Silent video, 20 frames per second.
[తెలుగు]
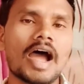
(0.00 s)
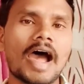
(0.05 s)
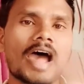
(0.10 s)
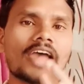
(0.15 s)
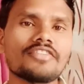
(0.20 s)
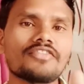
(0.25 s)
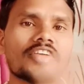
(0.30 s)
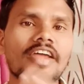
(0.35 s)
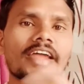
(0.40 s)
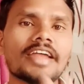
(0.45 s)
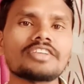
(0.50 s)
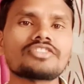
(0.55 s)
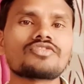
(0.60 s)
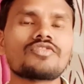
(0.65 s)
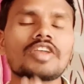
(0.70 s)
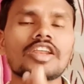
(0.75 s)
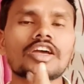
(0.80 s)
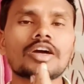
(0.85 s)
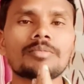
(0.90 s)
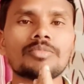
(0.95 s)
హాయ్ ఫ్రెండ్స్
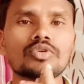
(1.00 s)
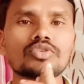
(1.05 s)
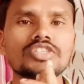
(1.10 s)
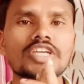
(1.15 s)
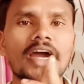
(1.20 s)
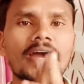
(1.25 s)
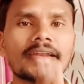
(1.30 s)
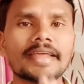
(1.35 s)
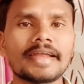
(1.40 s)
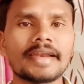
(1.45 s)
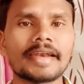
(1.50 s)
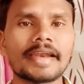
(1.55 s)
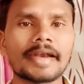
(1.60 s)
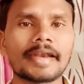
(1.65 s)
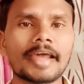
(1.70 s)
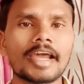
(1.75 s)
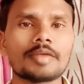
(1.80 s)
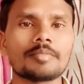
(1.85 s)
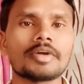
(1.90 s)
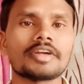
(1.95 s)
వెల్కమ్ టు జాడీ
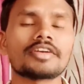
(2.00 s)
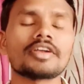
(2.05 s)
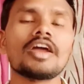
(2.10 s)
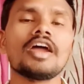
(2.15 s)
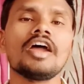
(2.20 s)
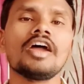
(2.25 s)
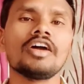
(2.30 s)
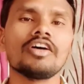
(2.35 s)
ఎంటర్టైన్మెంట్